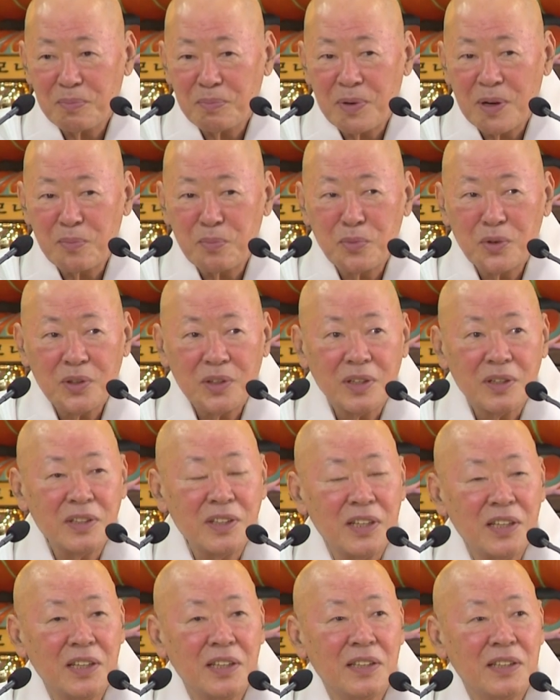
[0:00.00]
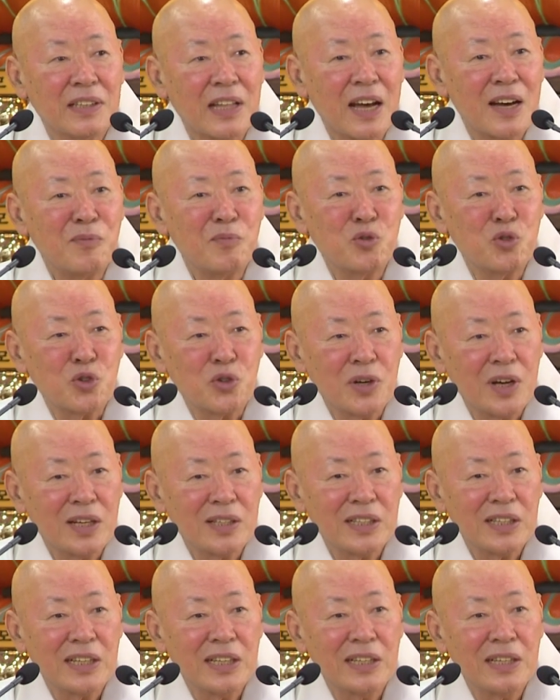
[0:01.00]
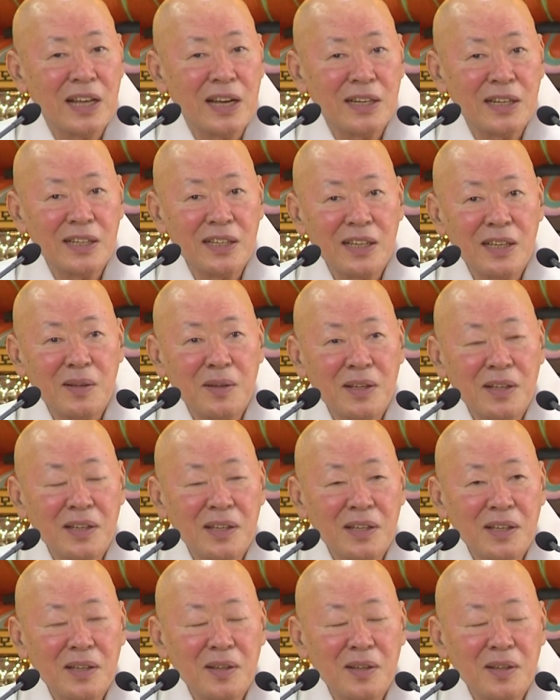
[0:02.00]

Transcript: 법문 어디 다음 주까지 기다리기